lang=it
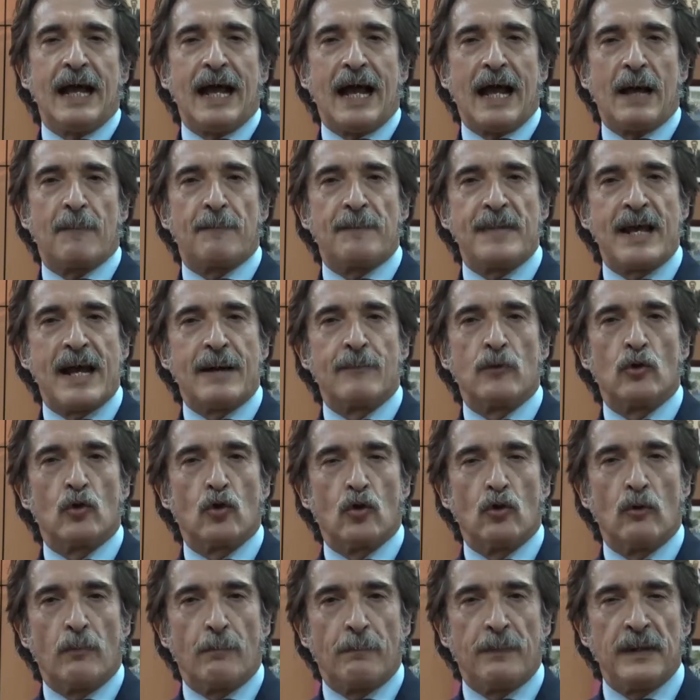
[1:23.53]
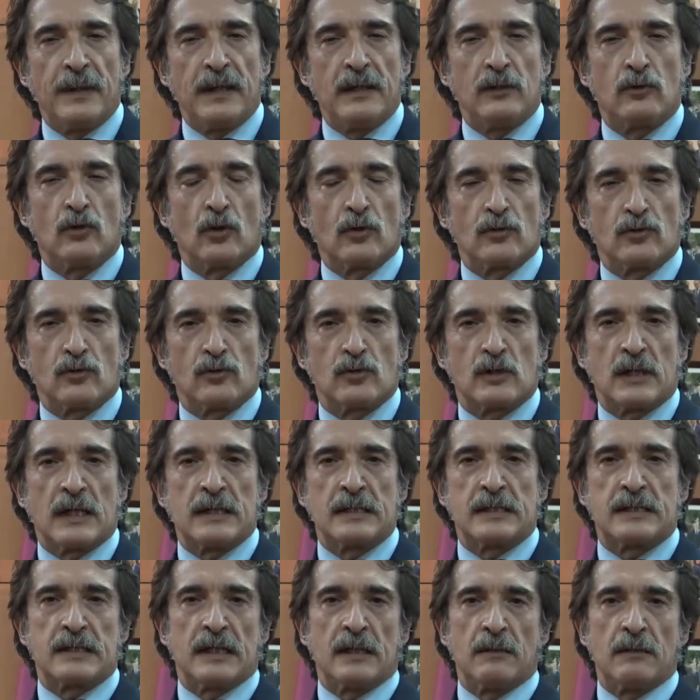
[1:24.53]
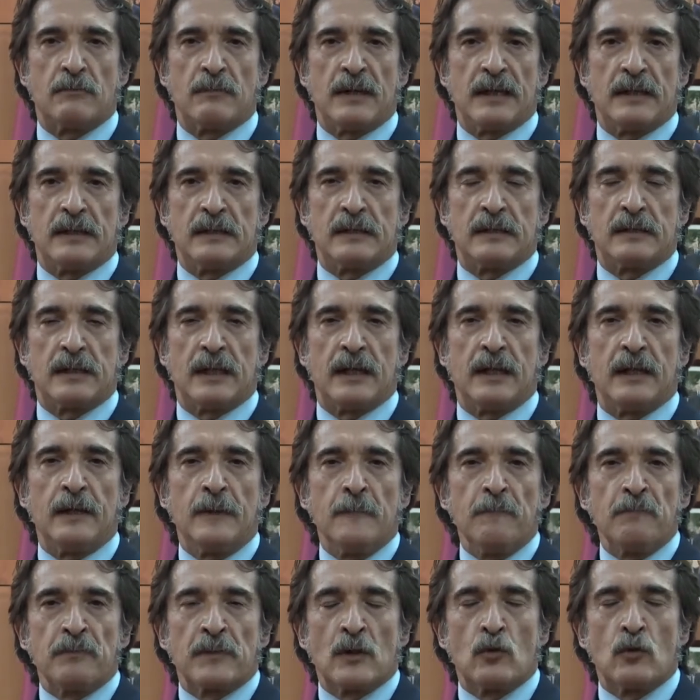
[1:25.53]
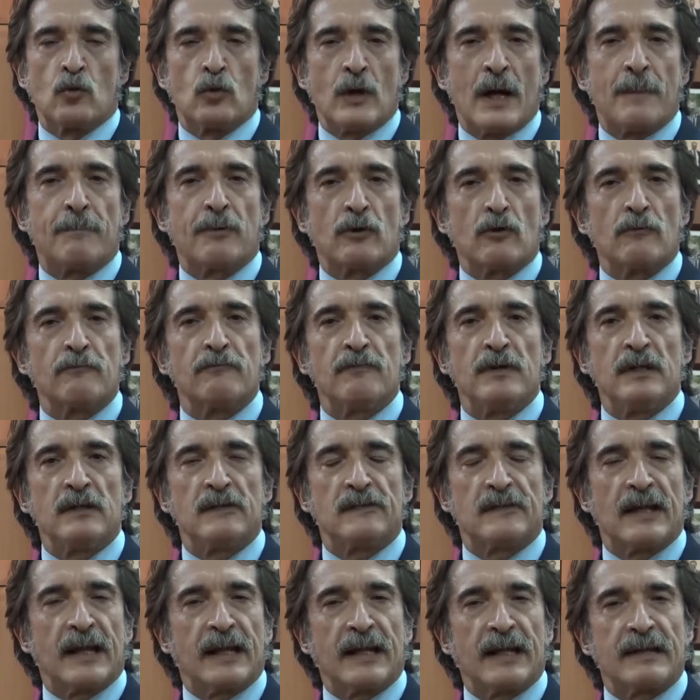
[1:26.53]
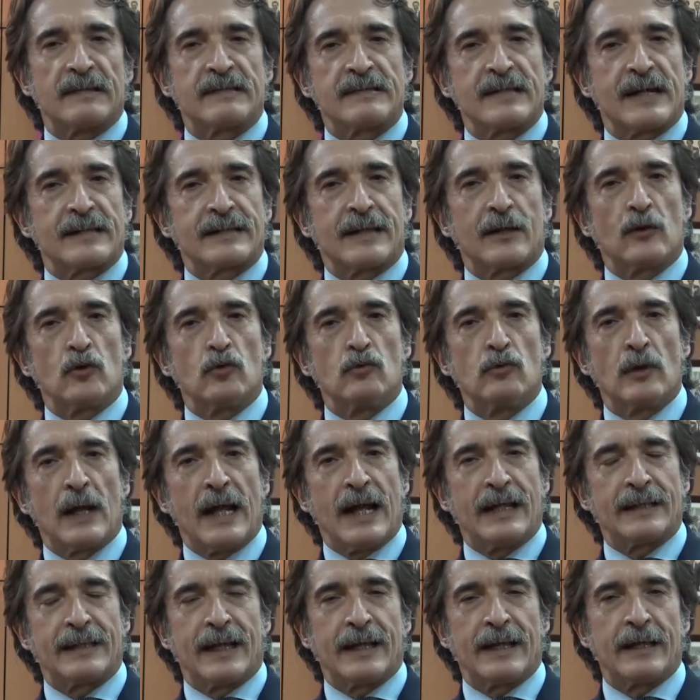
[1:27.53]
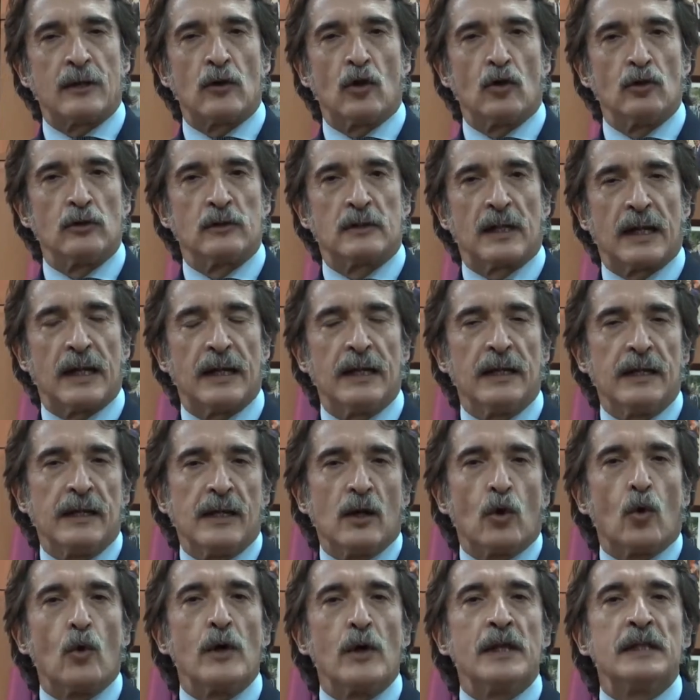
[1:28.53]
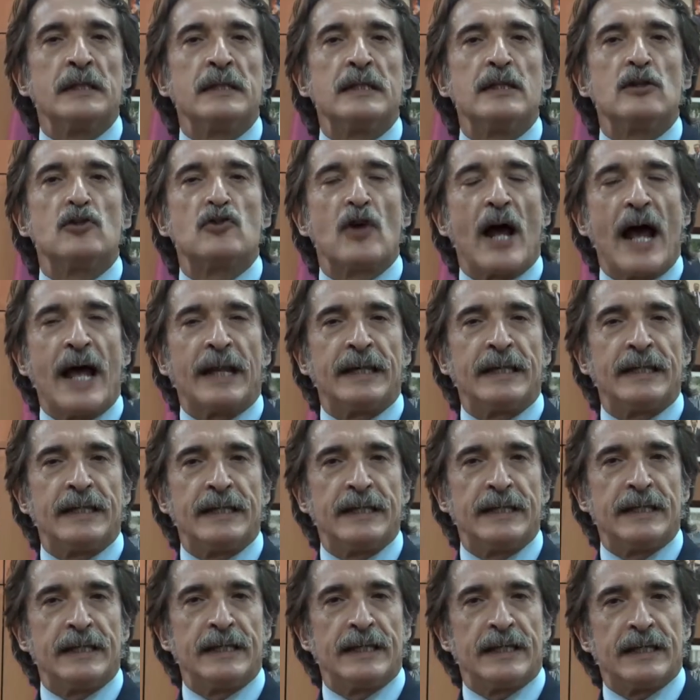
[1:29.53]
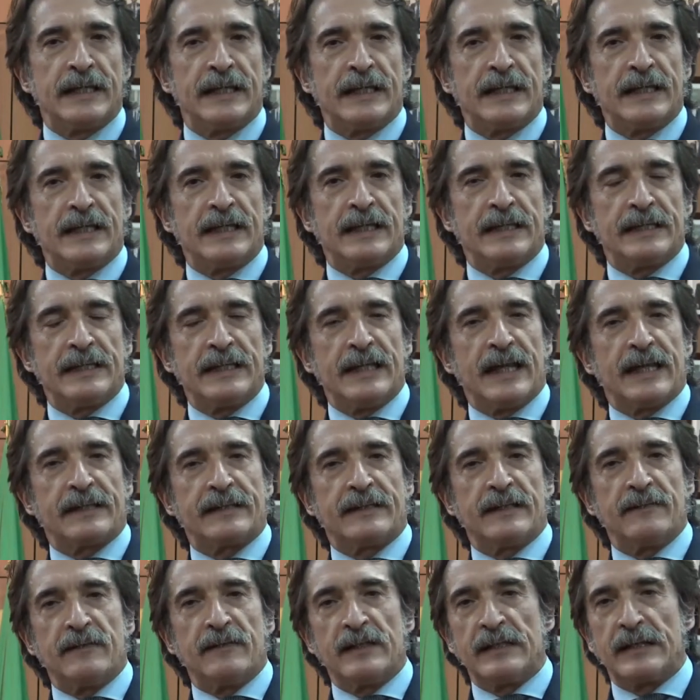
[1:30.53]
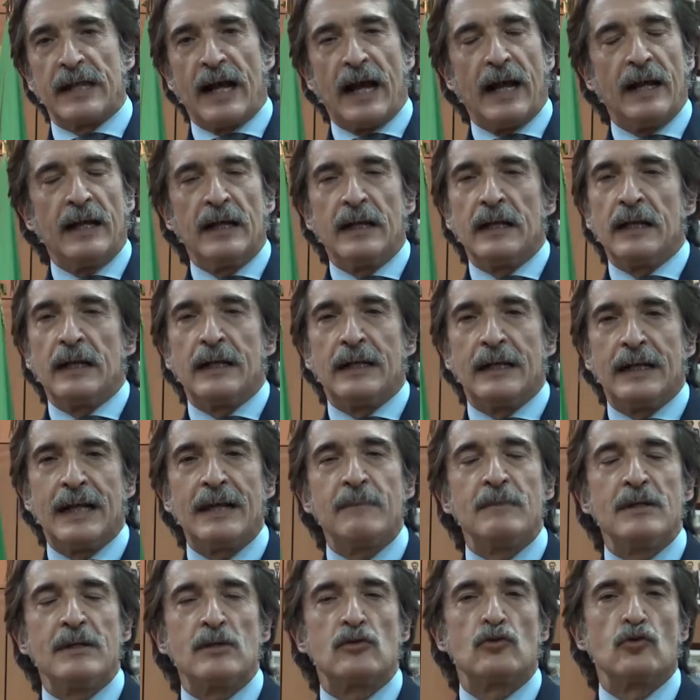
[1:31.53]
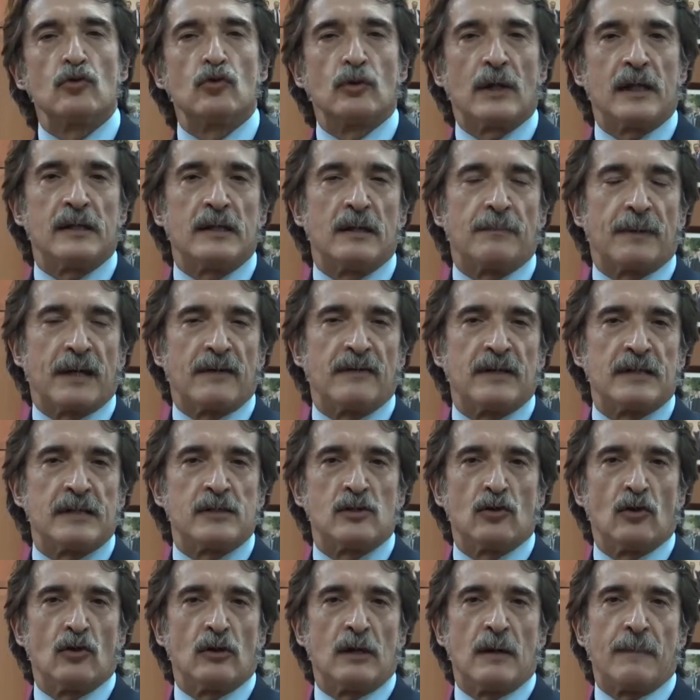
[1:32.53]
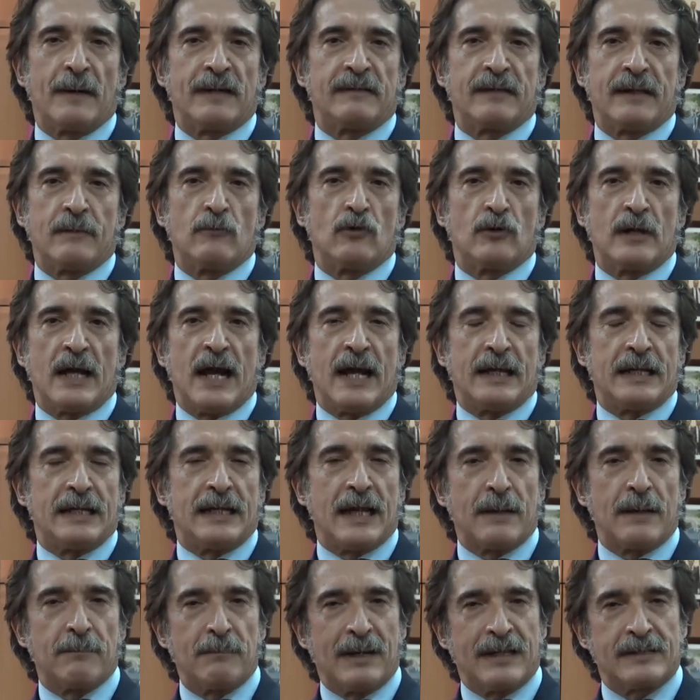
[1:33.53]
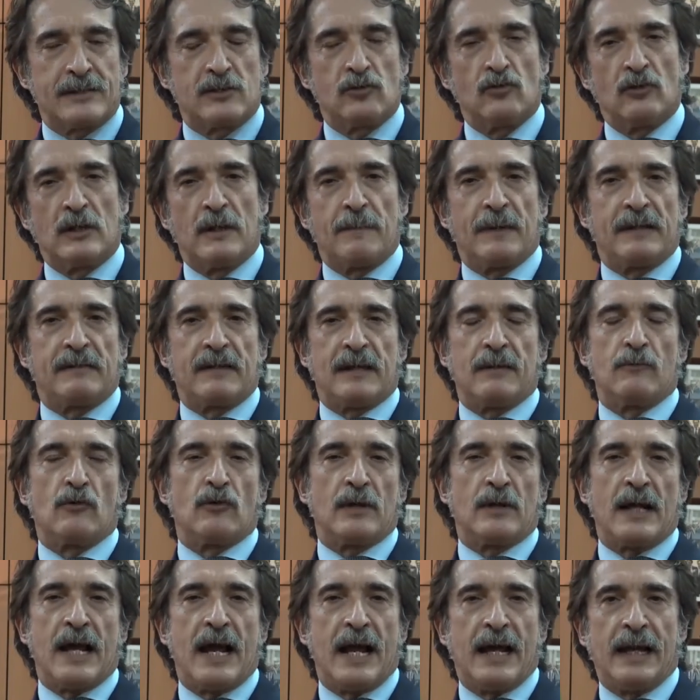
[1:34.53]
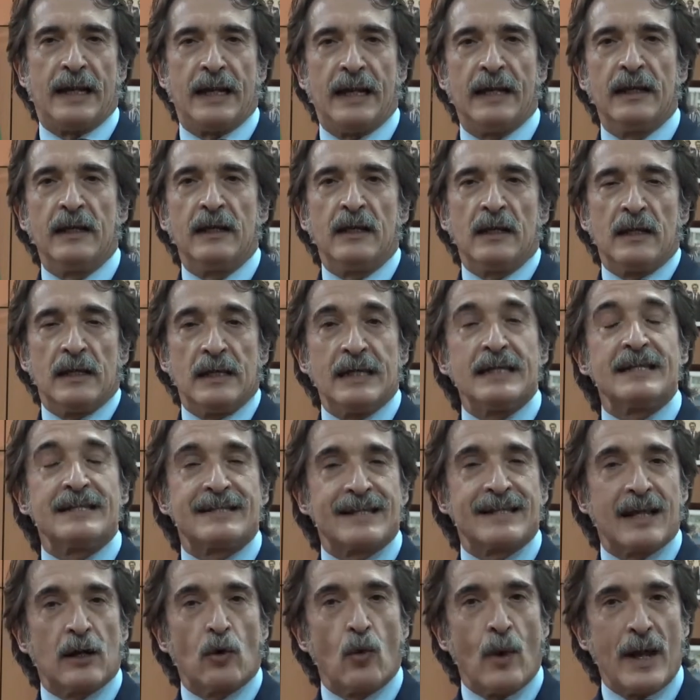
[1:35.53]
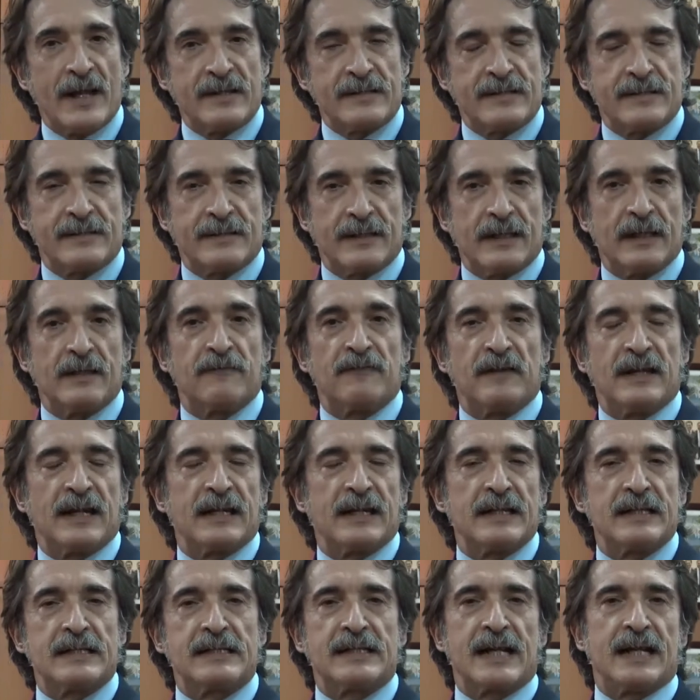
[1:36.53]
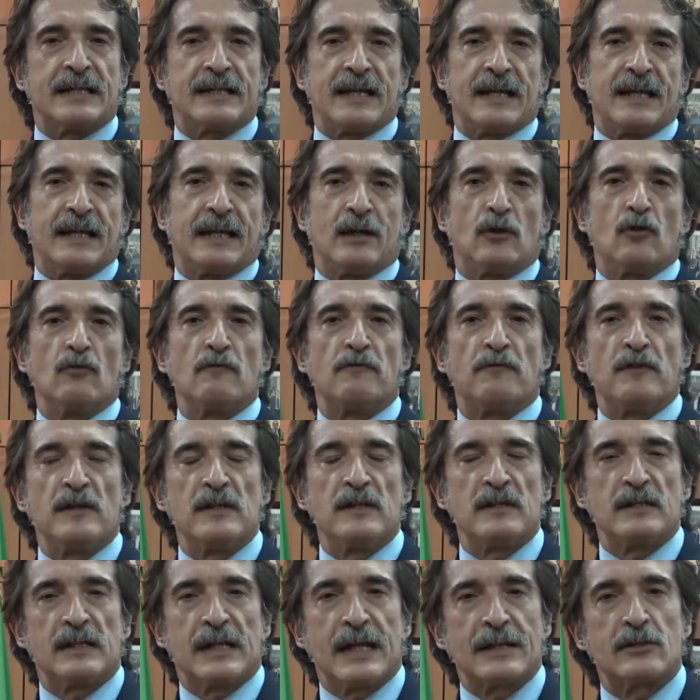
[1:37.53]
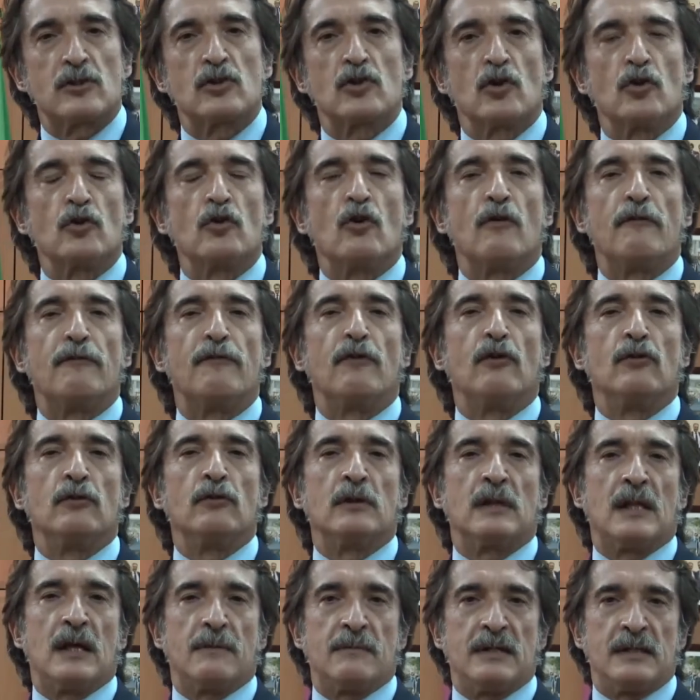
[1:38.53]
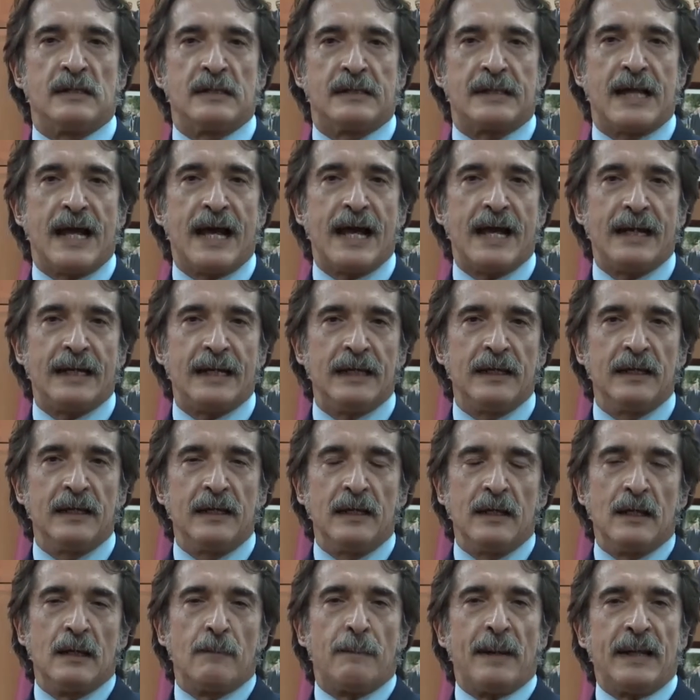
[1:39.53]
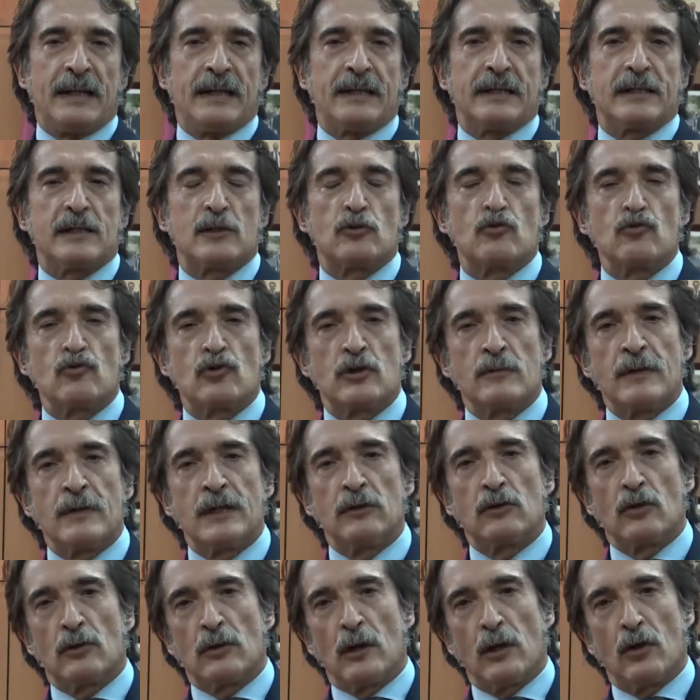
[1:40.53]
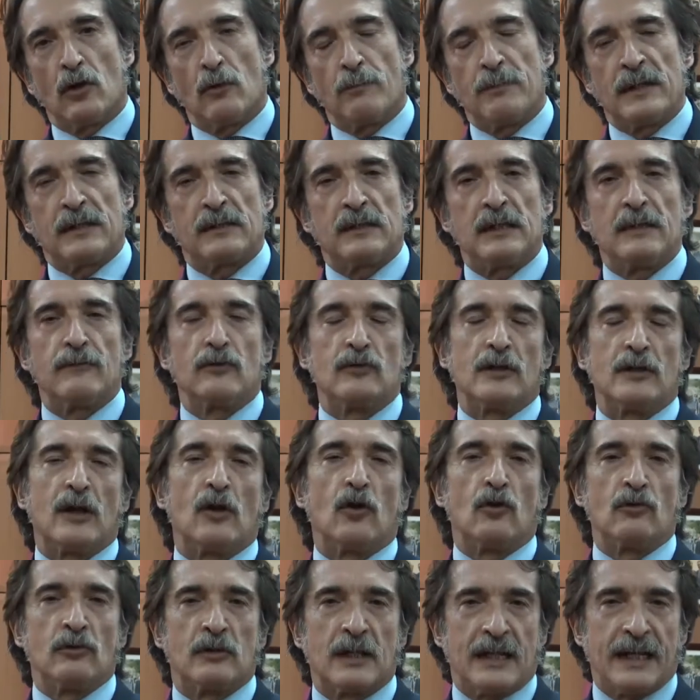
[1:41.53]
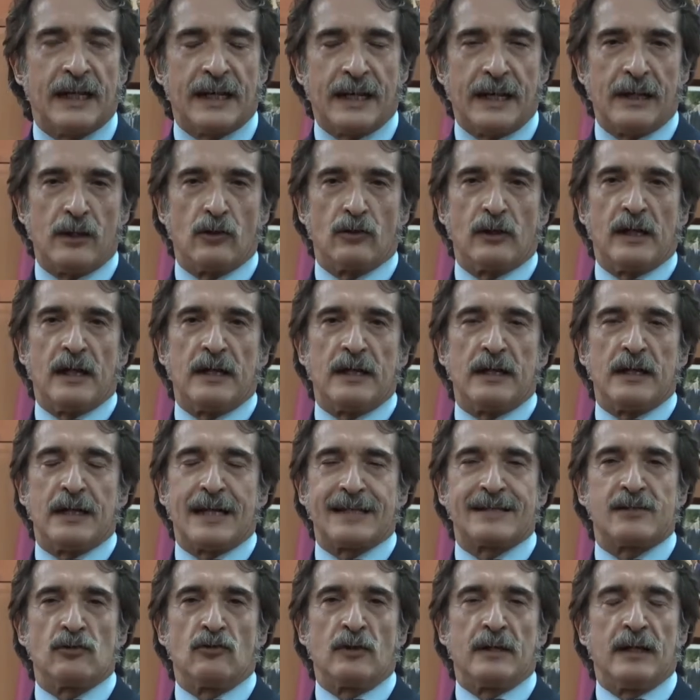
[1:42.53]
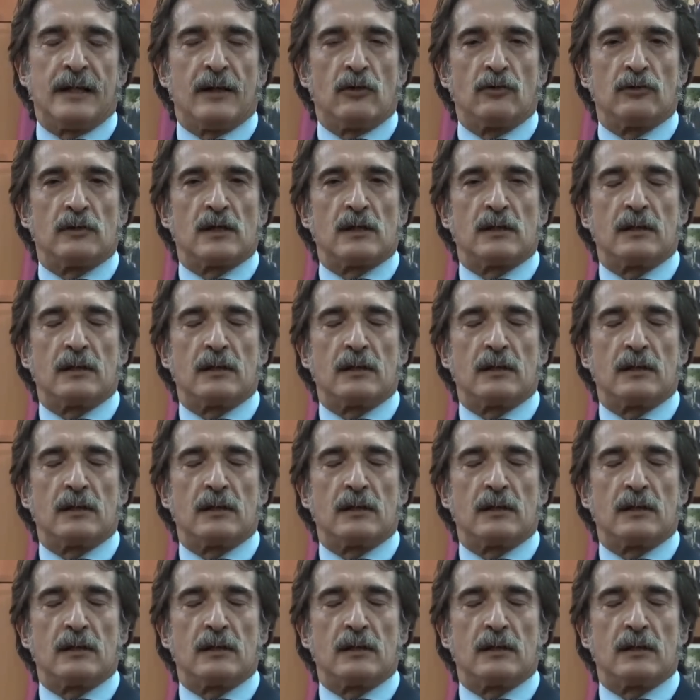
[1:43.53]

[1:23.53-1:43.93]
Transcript: abbiamo colpito sostanzialmente una provvista che è stata accumulata in oltre 15 anni eh, di attività le misure di prevenzione patrimoniali, l'ablazione patrimoniale, i sequestri finalizzati alla confisca sono fondamentali per il raggiungimento dell'obiettivo di contenere l'azione delle,